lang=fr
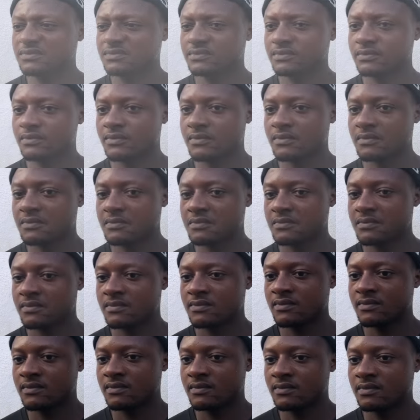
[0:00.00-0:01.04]
peut-il conquérir
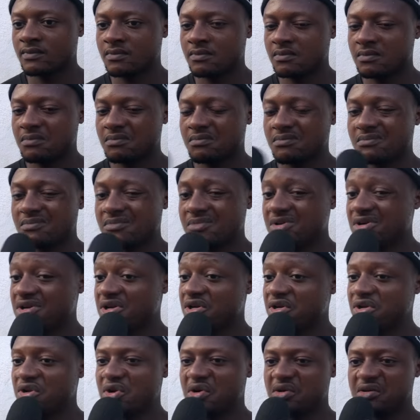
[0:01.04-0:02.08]
une femme ben,
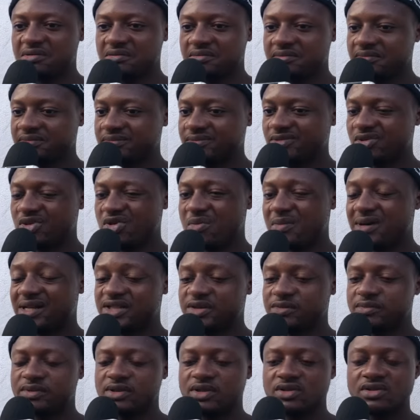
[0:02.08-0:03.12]
Non, le
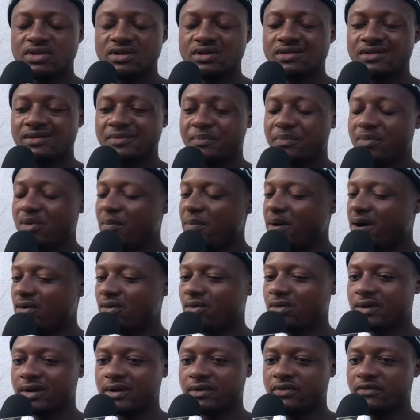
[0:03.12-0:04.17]
romantisme seul ne peut pas
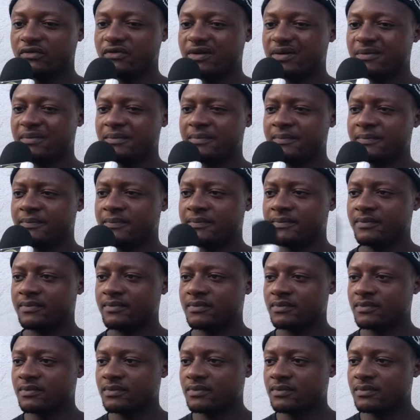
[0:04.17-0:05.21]
conquérir une femme.
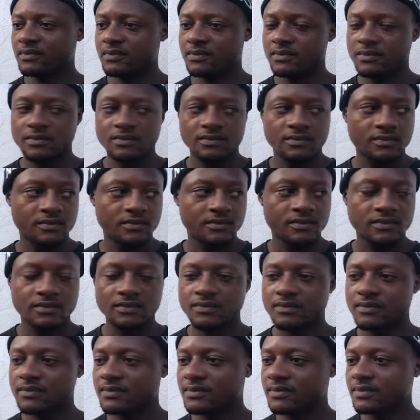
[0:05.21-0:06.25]

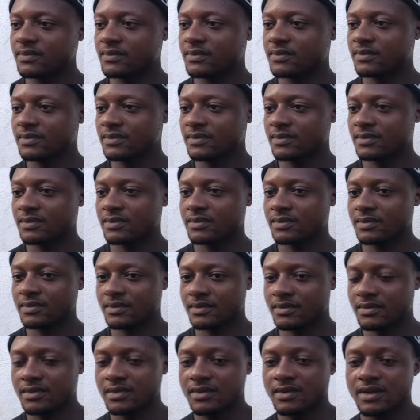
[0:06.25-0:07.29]
Et d'après vous, pourquoi
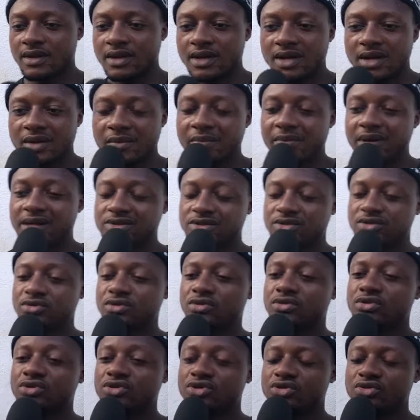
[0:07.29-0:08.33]
Parce que de
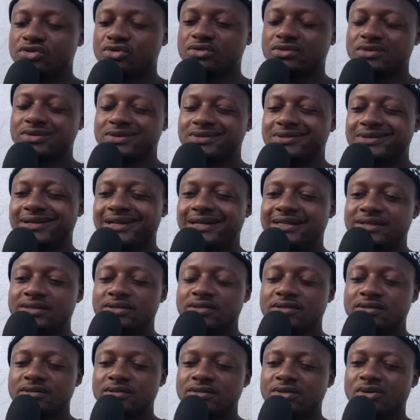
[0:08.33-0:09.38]
nos jours, quand
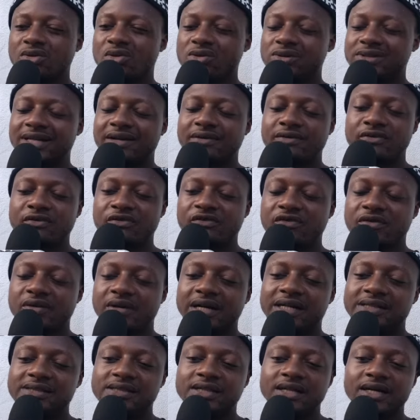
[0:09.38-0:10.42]
tu causes à une fille,
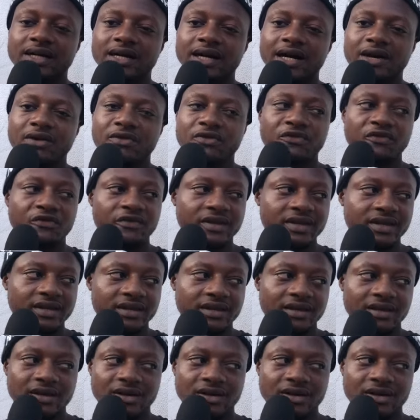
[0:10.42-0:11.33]
quand tu écris à une fille,